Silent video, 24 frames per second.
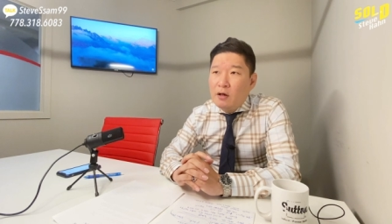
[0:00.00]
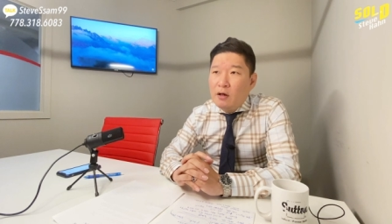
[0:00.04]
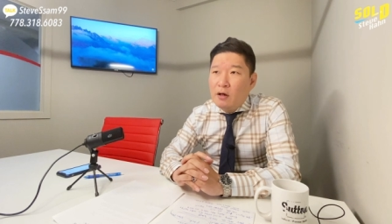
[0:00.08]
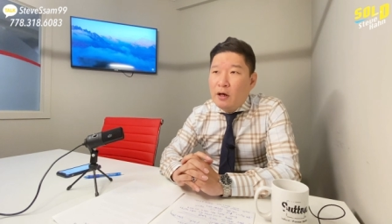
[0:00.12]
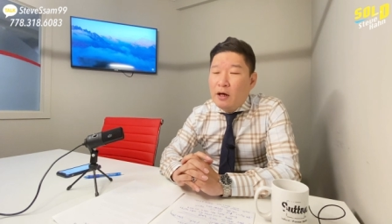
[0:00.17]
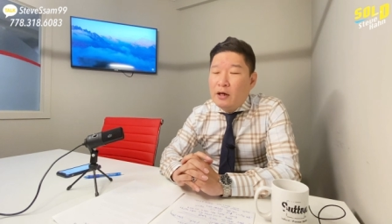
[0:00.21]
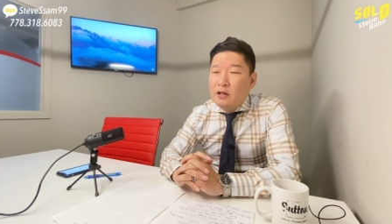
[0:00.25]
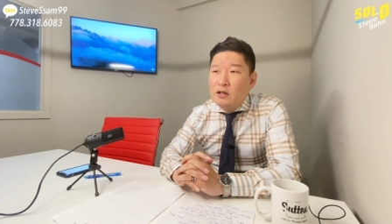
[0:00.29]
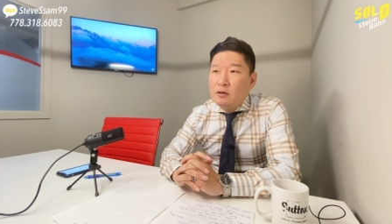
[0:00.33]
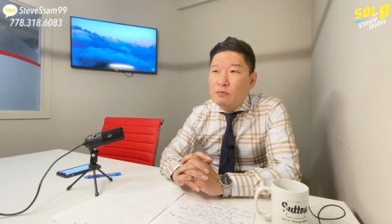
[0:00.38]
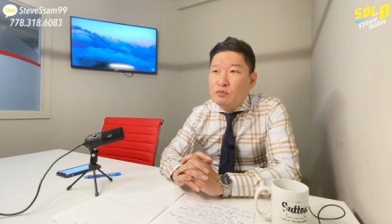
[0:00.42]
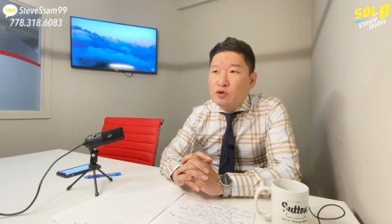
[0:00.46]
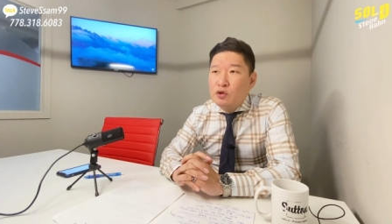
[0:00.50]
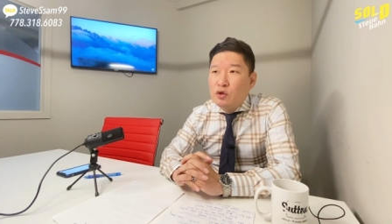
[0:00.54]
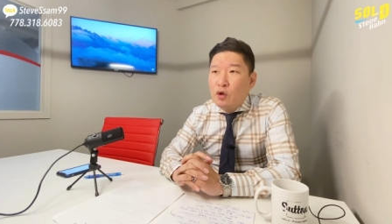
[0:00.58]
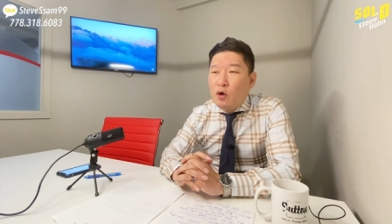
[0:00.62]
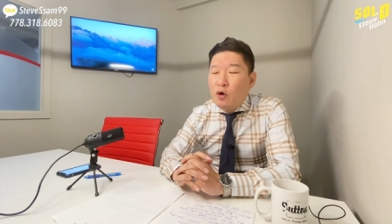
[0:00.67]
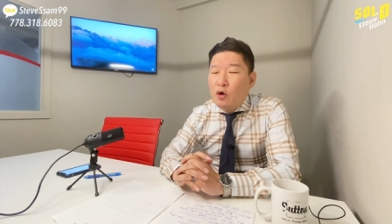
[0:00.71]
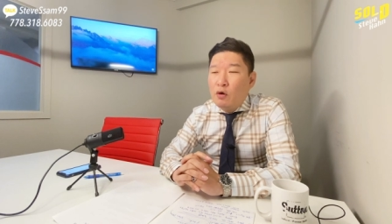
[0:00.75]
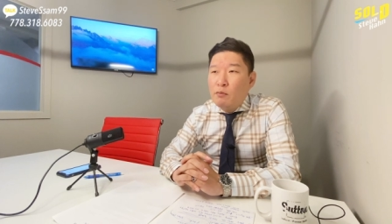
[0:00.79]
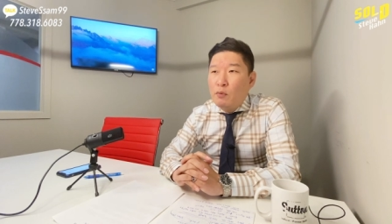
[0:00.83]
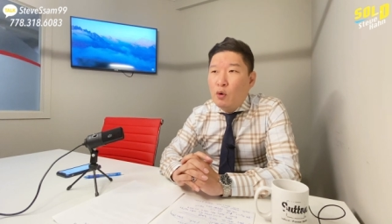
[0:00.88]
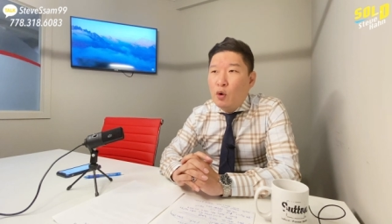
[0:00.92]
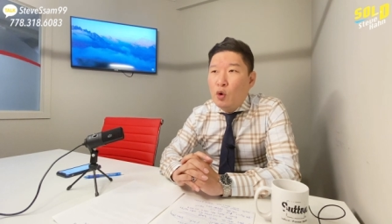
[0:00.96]

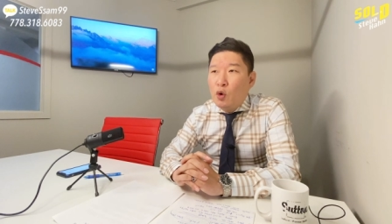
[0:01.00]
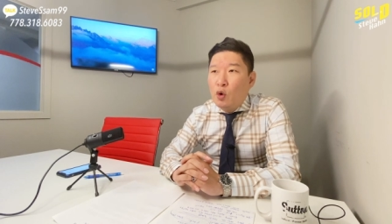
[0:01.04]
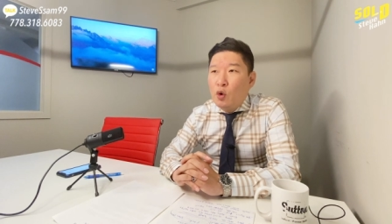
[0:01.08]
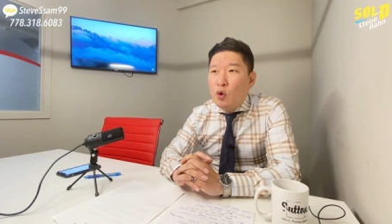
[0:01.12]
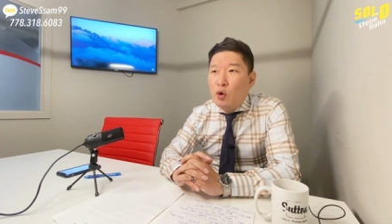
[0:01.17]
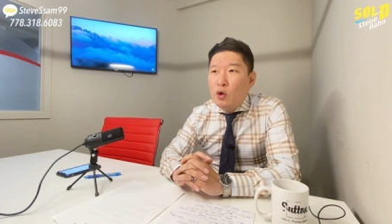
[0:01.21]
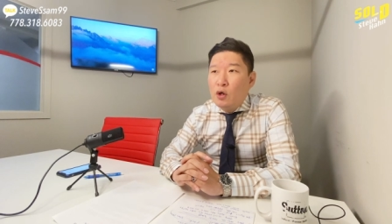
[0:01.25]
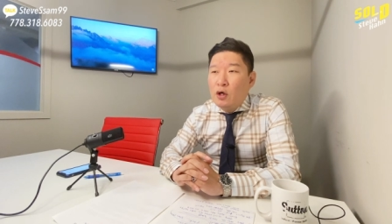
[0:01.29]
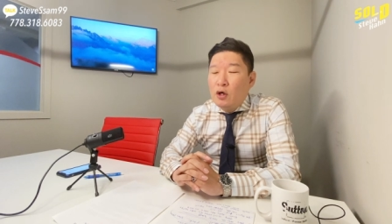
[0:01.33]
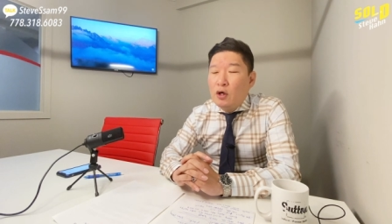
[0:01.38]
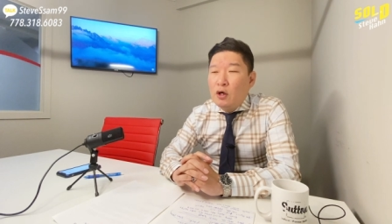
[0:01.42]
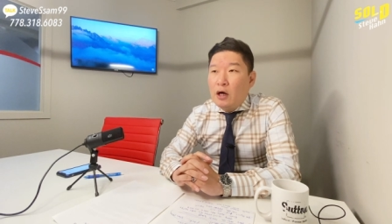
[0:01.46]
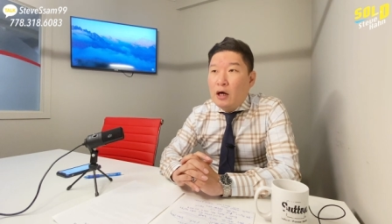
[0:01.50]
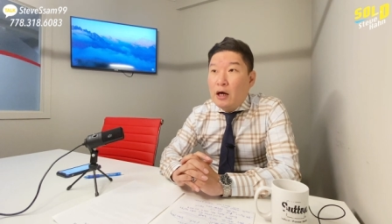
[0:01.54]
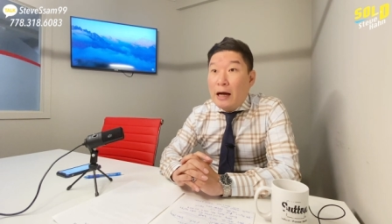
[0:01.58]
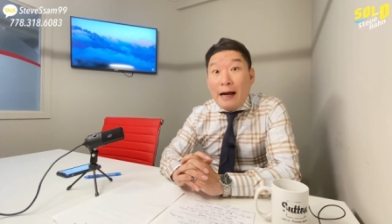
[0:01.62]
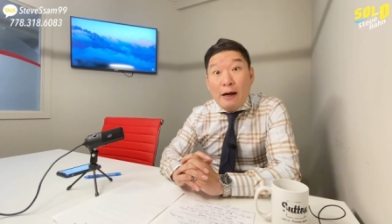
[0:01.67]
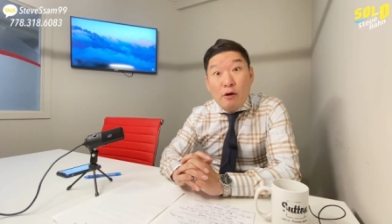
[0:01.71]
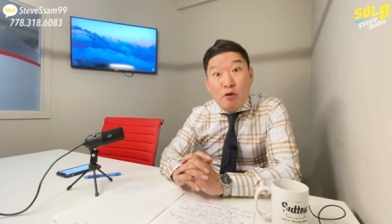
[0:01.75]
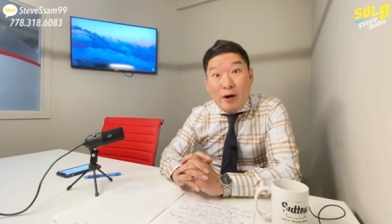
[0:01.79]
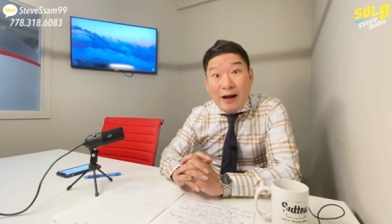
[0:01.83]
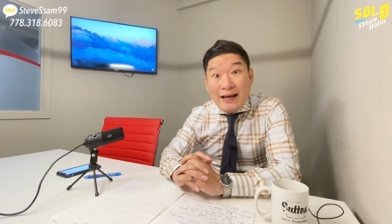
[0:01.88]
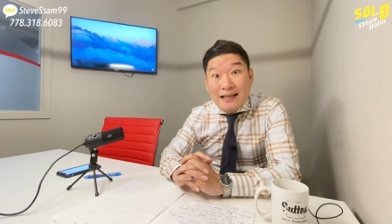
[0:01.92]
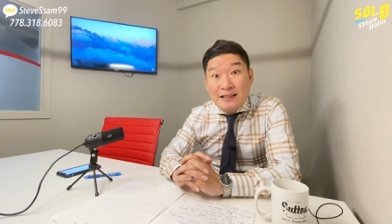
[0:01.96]
에서부터 뭐
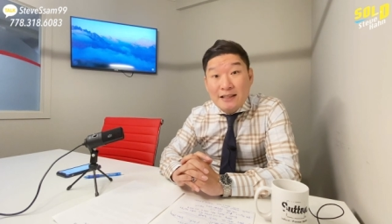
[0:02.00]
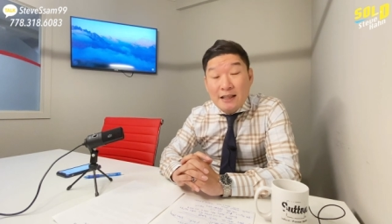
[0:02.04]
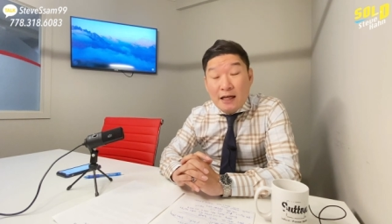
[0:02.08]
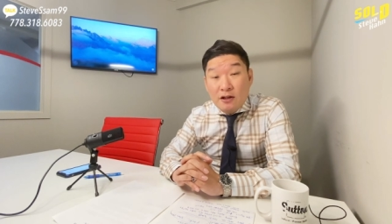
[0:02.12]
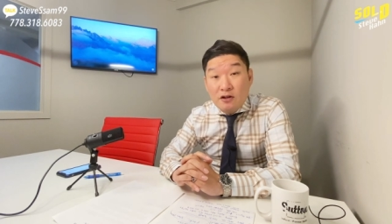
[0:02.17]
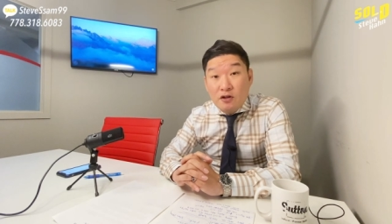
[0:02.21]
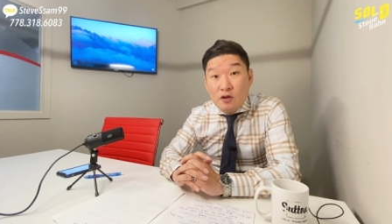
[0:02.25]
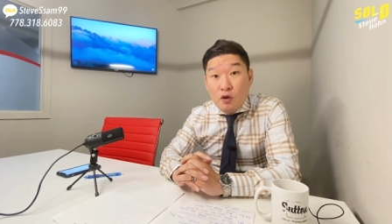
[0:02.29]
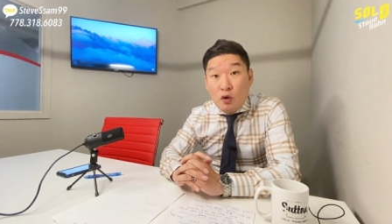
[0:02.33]
하이라이즈 같은